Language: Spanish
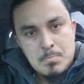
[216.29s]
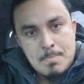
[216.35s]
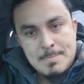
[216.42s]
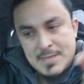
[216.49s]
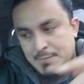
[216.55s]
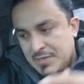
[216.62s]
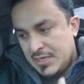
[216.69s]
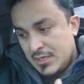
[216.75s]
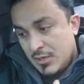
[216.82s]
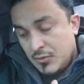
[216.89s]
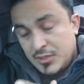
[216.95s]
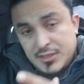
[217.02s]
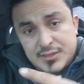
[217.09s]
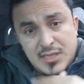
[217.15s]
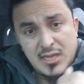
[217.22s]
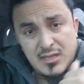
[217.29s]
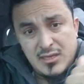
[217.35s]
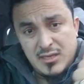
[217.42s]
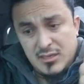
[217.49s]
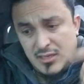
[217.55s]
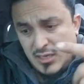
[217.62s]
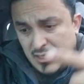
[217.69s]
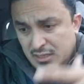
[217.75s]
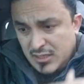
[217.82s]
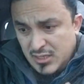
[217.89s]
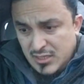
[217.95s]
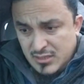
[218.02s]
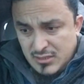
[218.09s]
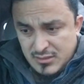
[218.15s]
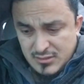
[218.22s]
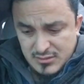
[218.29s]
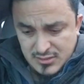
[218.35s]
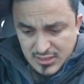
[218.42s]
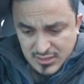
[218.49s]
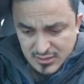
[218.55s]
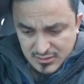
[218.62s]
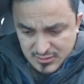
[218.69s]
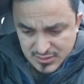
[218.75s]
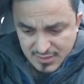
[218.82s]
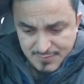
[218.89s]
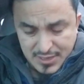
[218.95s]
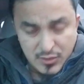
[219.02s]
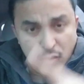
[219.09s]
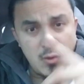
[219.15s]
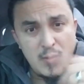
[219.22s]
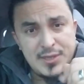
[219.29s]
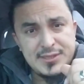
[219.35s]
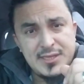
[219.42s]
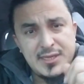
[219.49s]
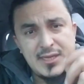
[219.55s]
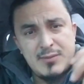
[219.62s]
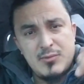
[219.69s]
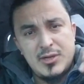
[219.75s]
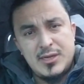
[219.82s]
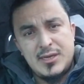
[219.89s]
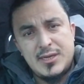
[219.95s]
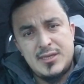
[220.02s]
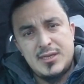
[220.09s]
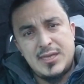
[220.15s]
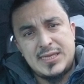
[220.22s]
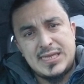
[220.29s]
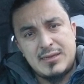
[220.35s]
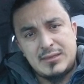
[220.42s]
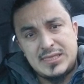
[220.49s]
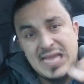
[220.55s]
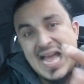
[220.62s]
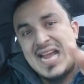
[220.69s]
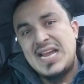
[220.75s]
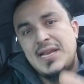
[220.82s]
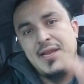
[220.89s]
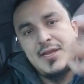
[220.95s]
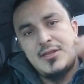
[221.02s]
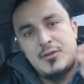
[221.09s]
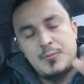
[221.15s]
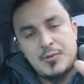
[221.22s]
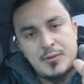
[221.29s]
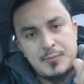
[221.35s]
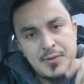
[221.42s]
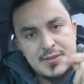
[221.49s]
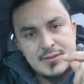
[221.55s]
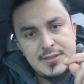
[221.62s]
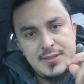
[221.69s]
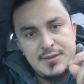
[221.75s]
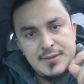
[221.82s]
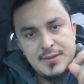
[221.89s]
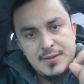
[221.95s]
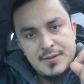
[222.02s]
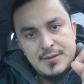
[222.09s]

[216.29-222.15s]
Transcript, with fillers: Y miren ahorita el, el, demagogo este que hemos elegido, eh, que, han elegido por presidente.